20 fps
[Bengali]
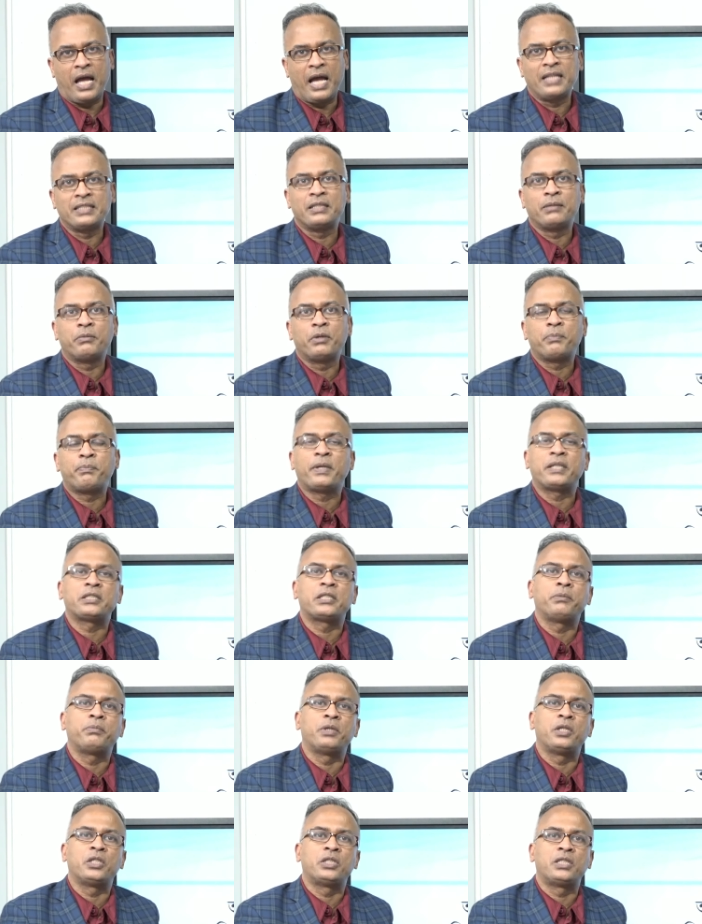আজ আমরা পাশে
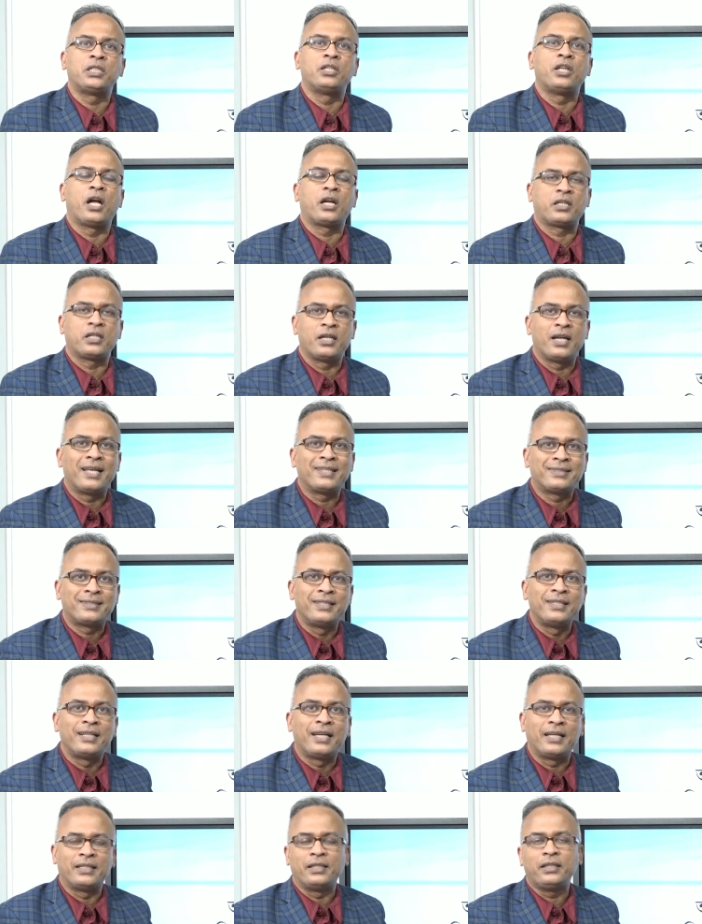পেয়েছি ডাক্তার
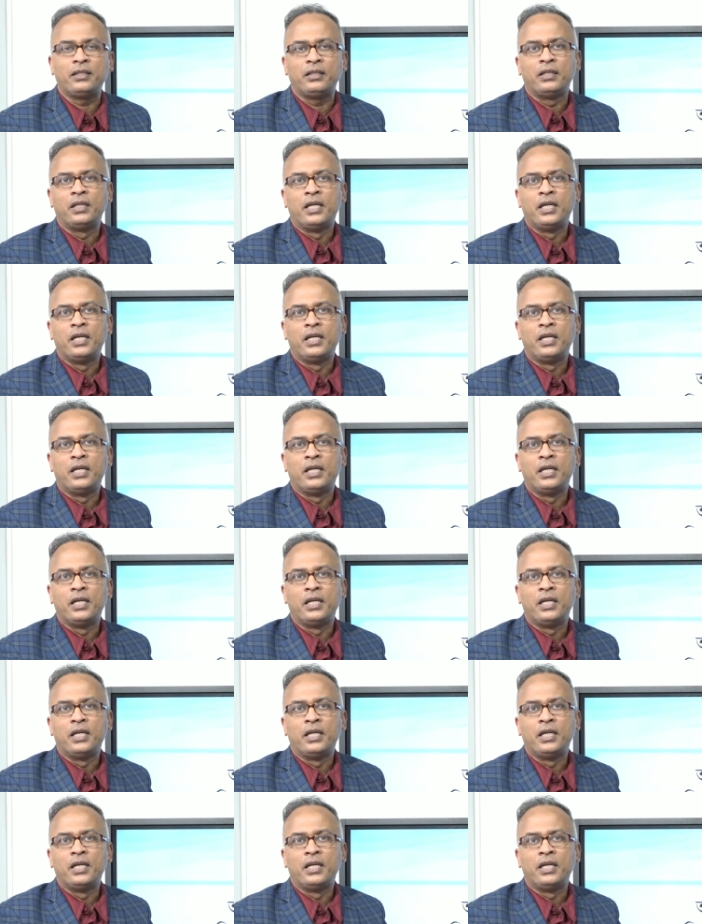নাসরিন কাদের